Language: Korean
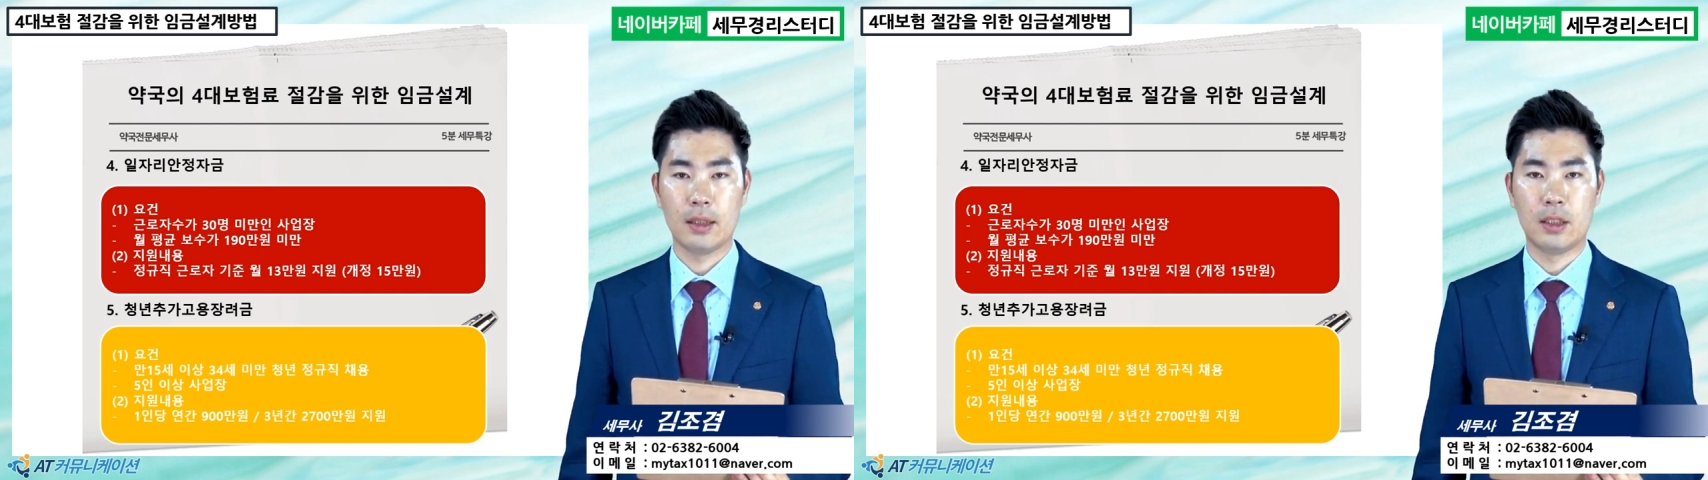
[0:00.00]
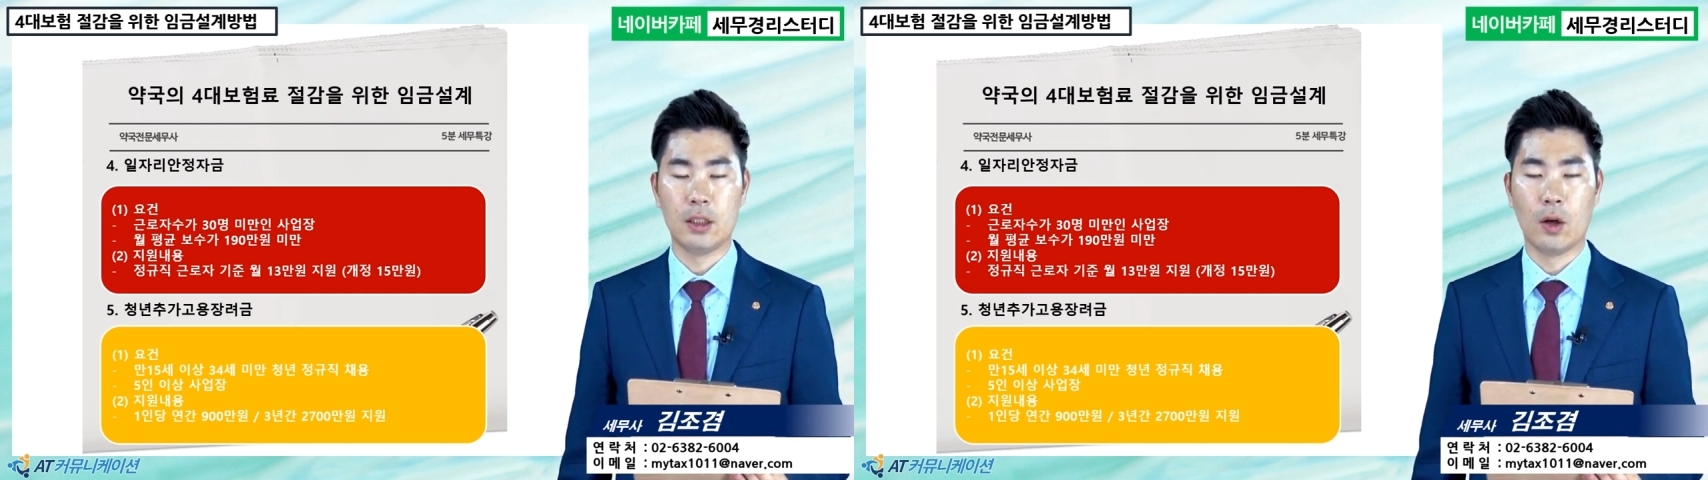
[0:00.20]

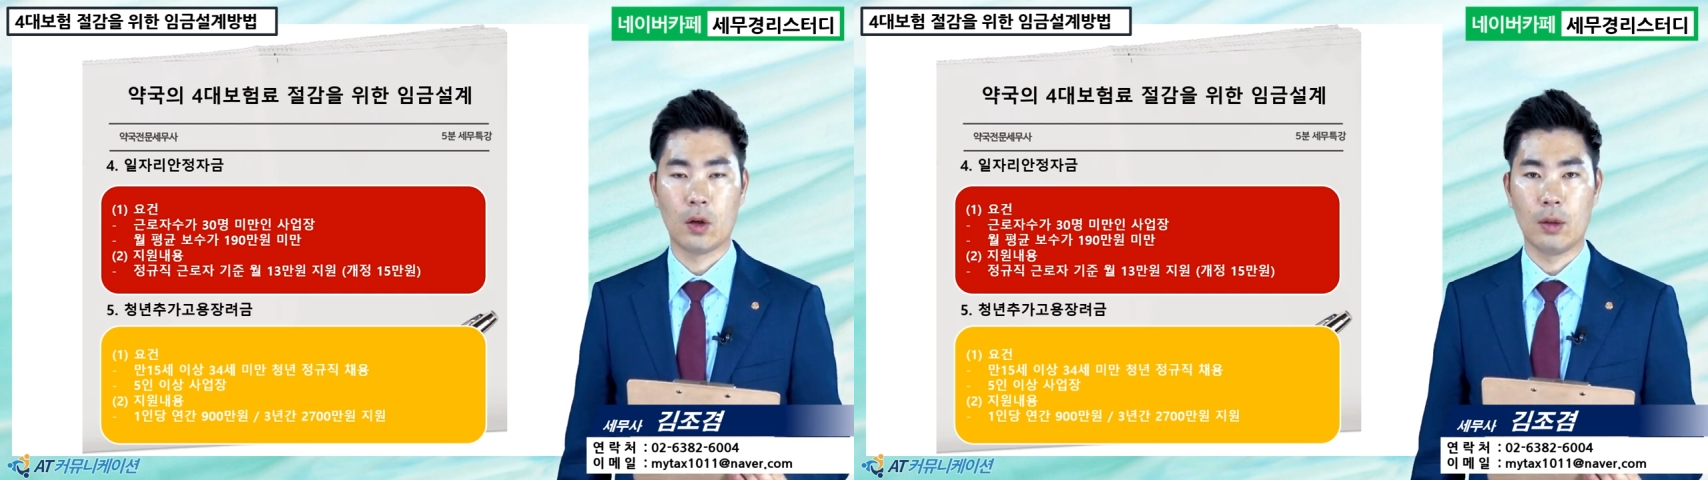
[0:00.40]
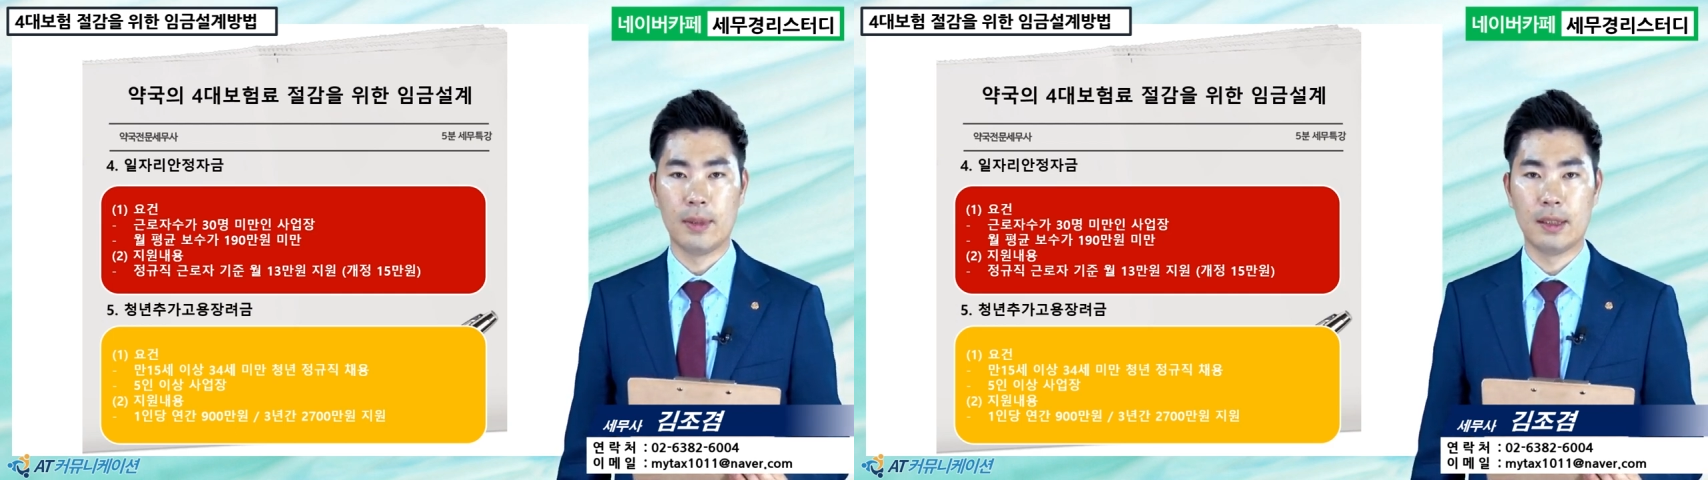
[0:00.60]

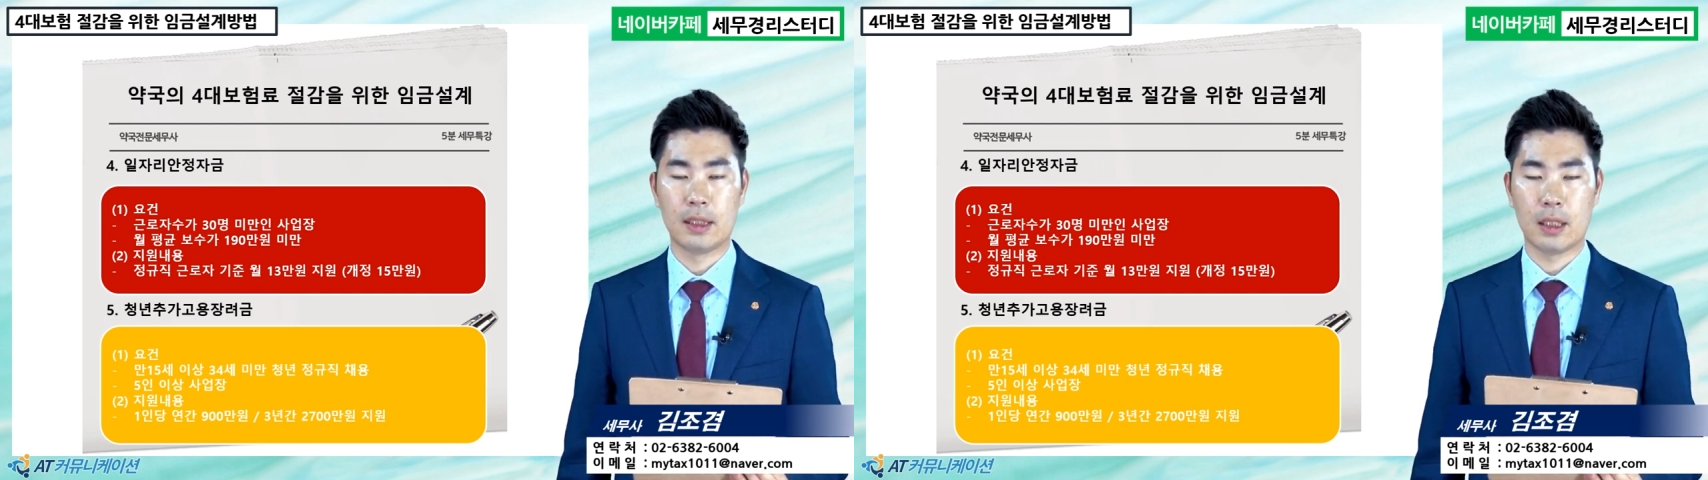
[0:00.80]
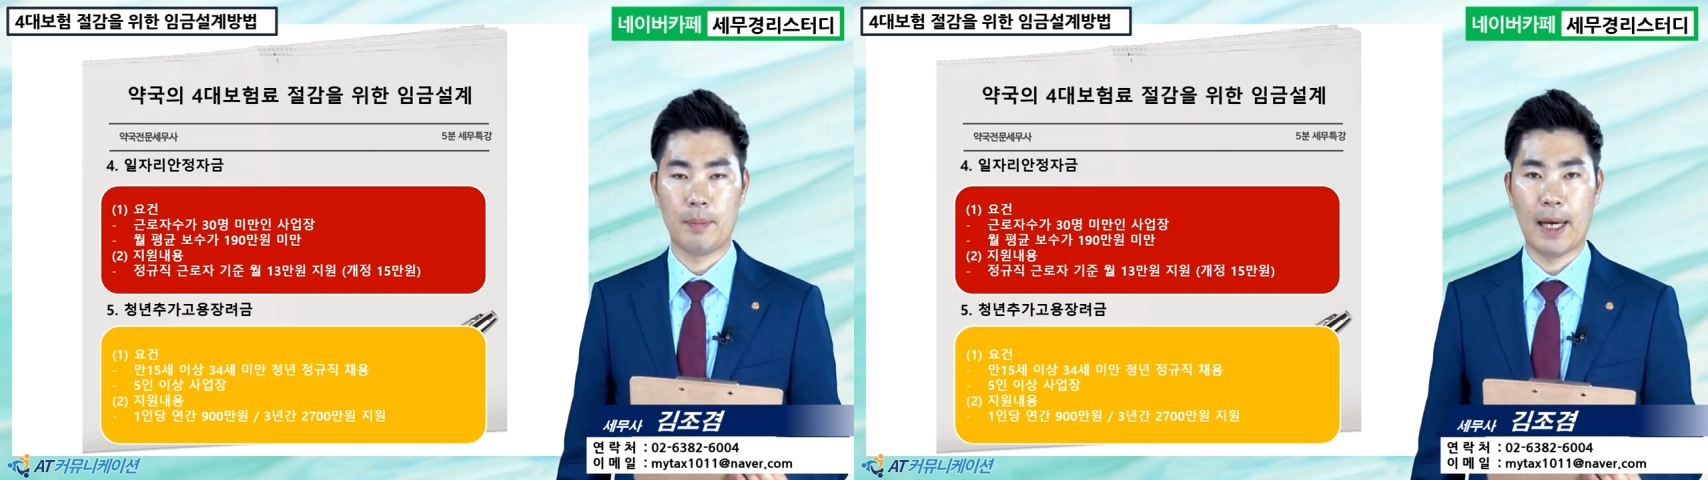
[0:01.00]
지원금을
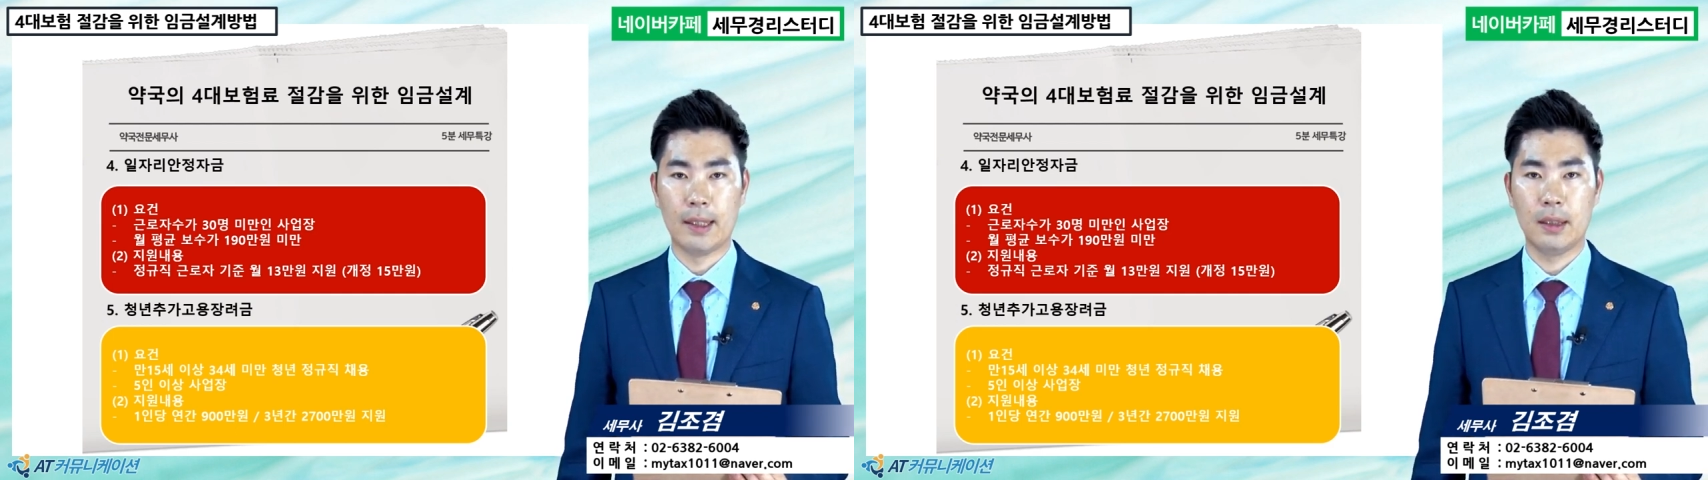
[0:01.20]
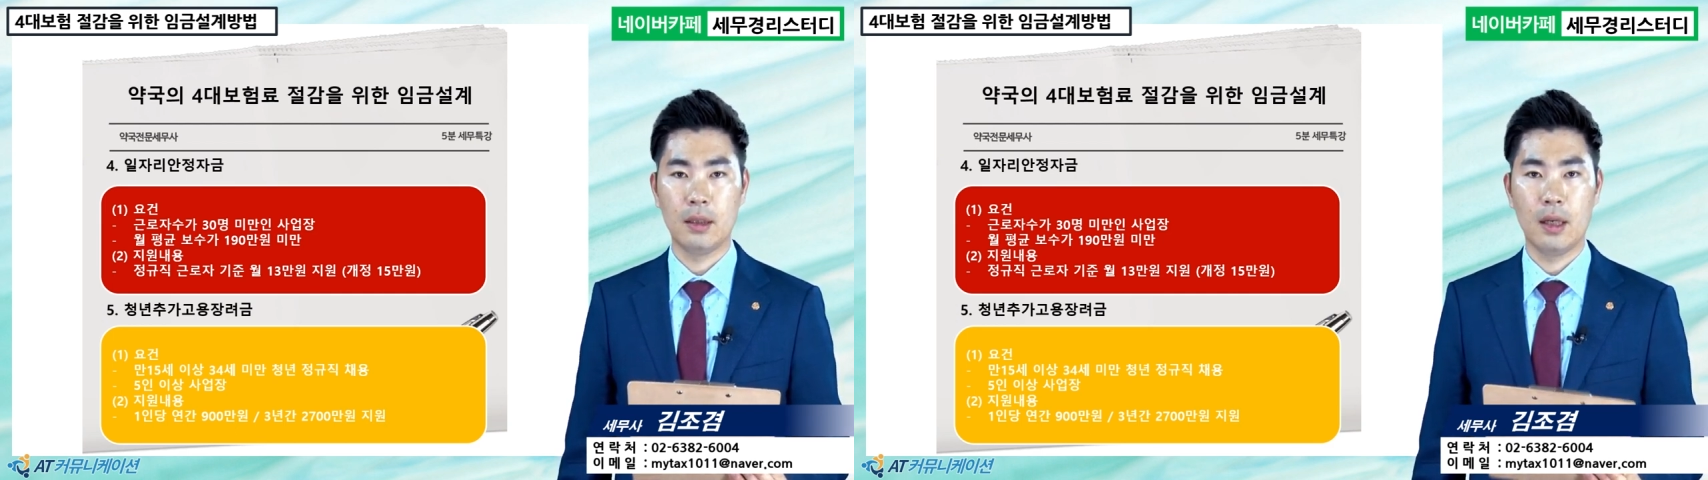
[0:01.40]

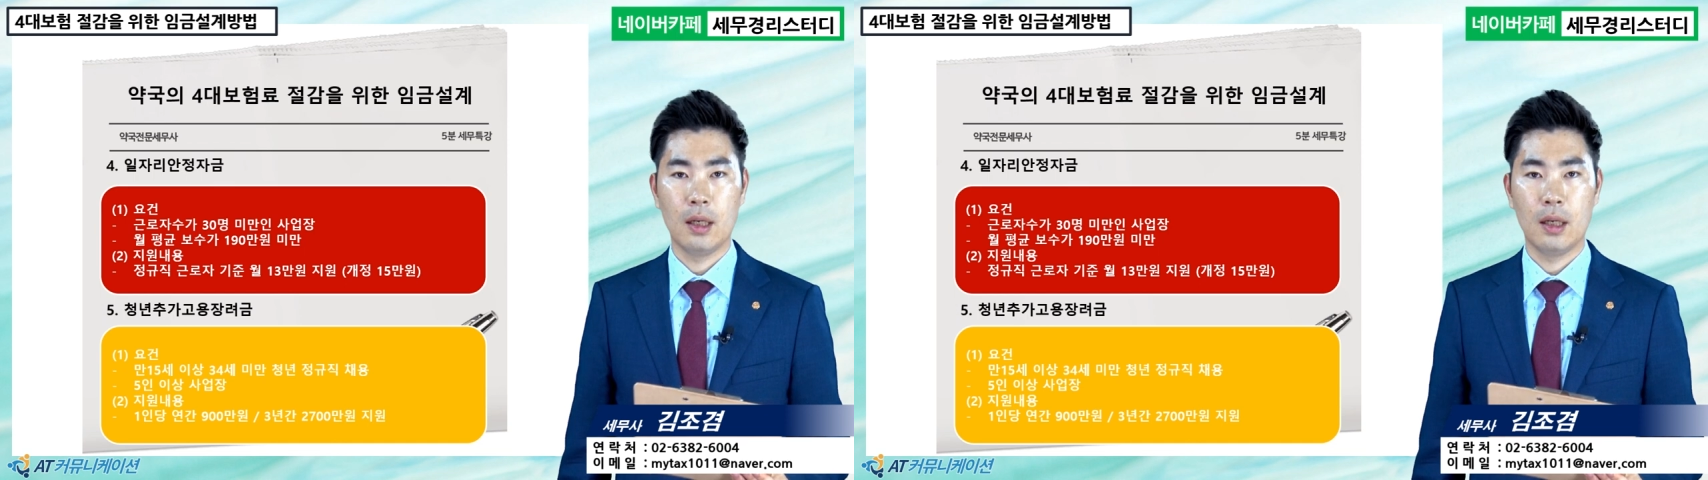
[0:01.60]
지급하는